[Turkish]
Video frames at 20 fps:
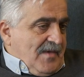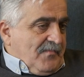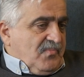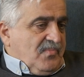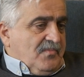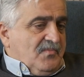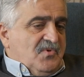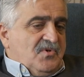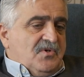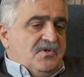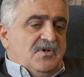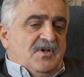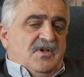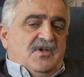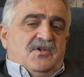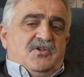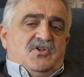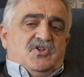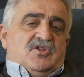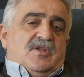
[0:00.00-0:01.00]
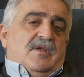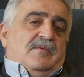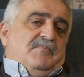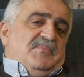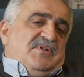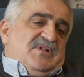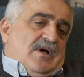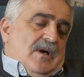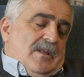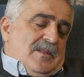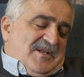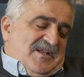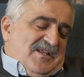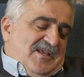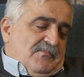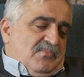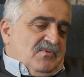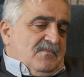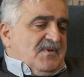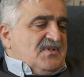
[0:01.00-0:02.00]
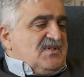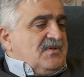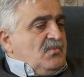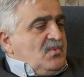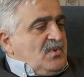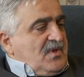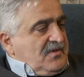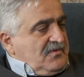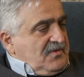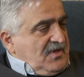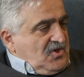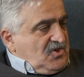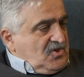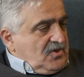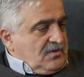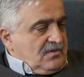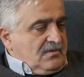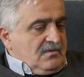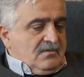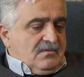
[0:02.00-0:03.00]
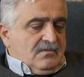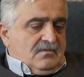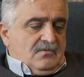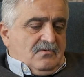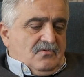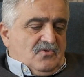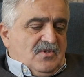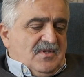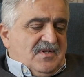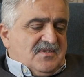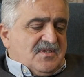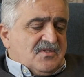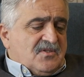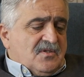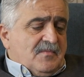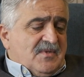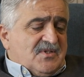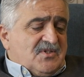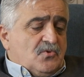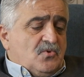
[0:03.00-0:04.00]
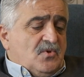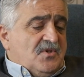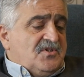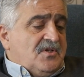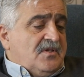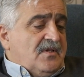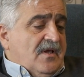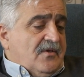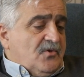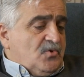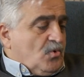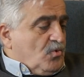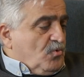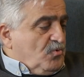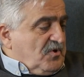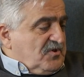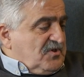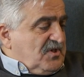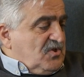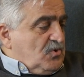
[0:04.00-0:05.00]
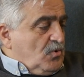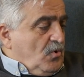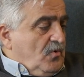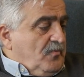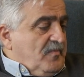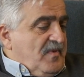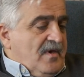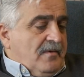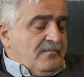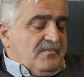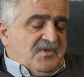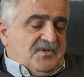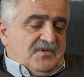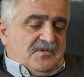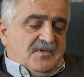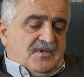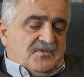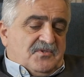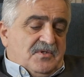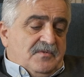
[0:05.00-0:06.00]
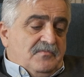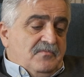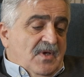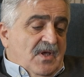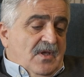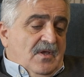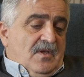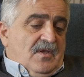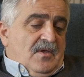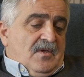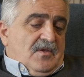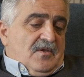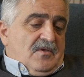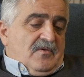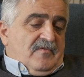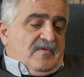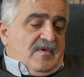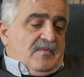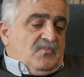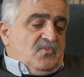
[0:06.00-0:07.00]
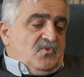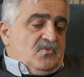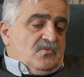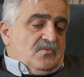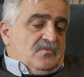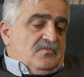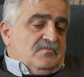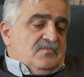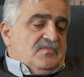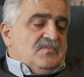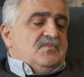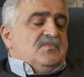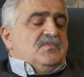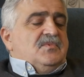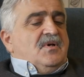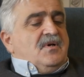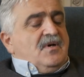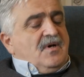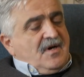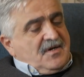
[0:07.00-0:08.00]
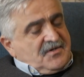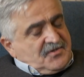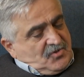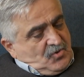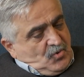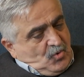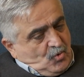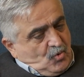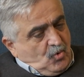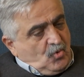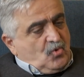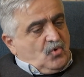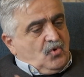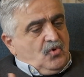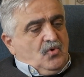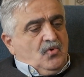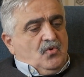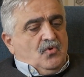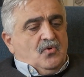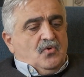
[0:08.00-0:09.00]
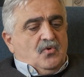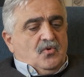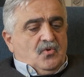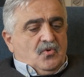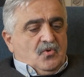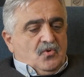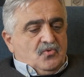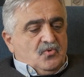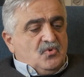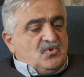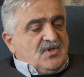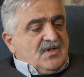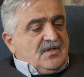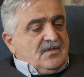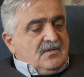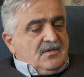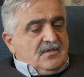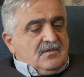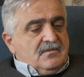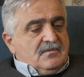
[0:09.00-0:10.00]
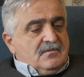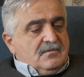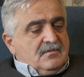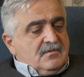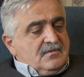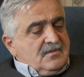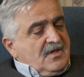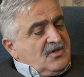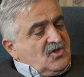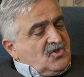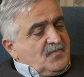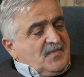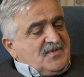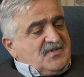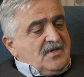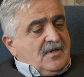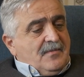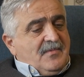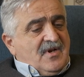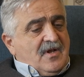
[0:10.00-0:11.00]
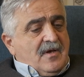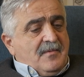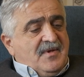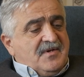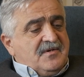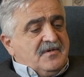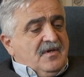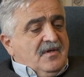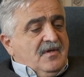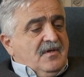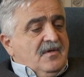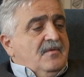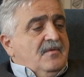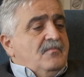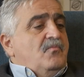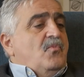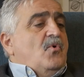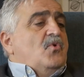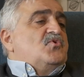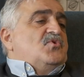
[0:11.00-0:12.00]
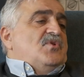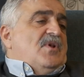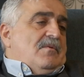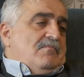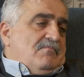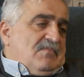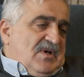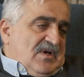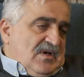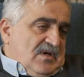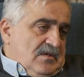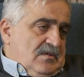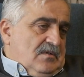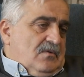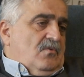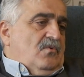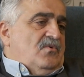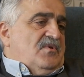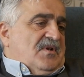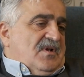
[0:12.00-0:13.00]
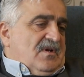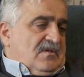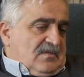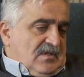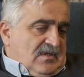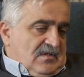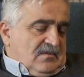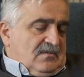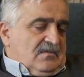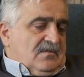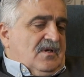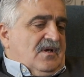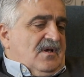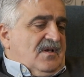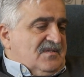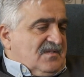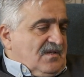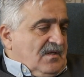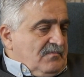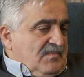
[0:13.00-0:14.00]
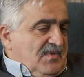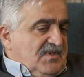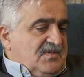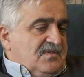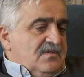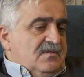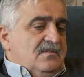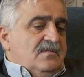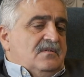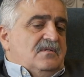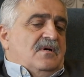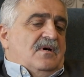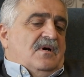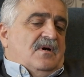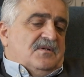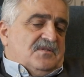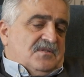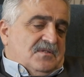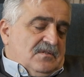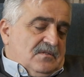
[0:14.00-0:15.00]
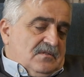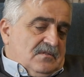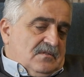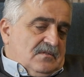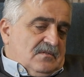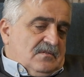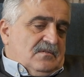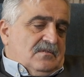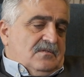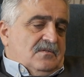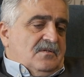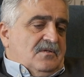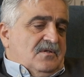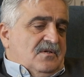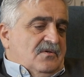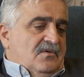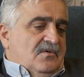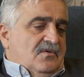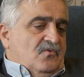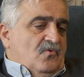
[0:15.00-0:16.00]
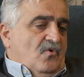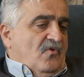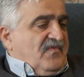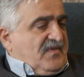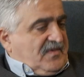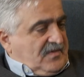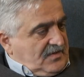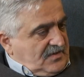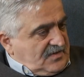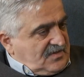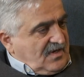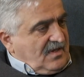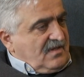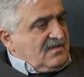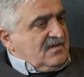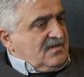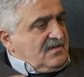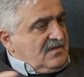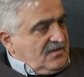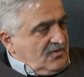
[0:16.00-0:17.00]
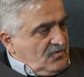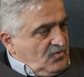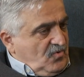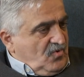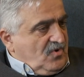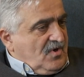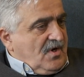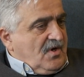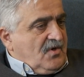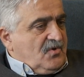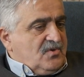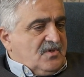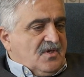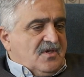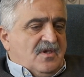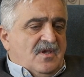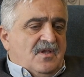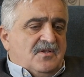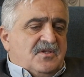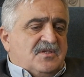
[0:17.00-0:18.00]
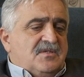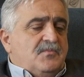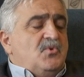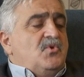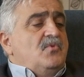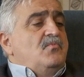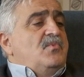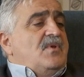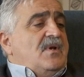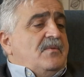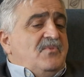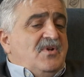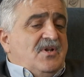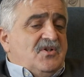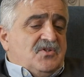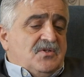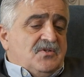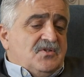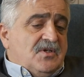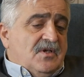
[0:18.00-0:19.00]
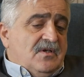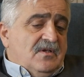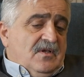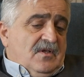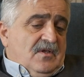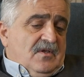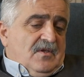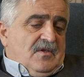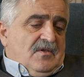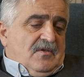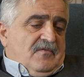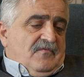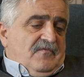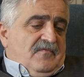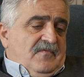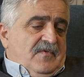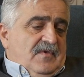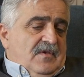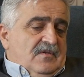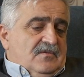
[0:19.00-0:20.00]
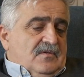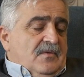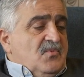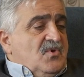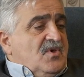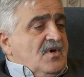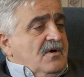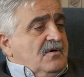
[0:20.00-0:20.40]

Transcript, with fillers: yapımı, işte binaların yapılması, bunların değişik e, ülkelere satılması. Dolayısıyla yani çok üretici olmayan bir yatırım ve bunun artı hukuk e, düzeninin değişmesiyle beraber borçlanma olanaklarının da azalması artı e, Covid salgınının dünyadaki etkisi bütün bunlar birleşince ve tabii ki